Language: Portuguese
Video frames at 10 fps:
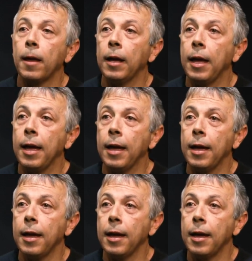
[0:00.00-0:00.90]

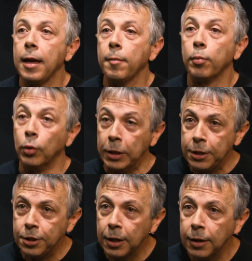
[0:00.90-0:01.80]
é,
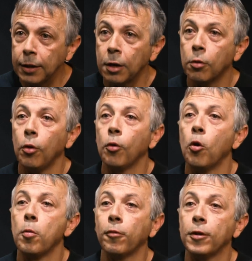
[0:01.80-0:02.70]
política, que
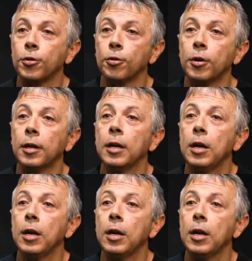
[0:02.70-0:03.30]
colocou o professor